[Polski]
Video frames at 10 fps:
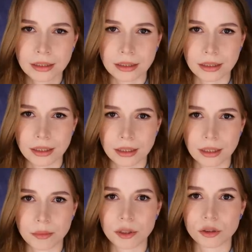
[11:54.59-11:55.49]
takie
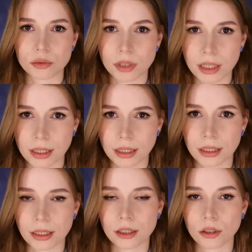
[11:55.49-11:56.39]
jak
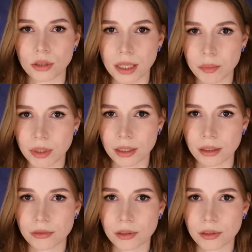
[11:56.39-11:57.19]
biżuterię i torebkę,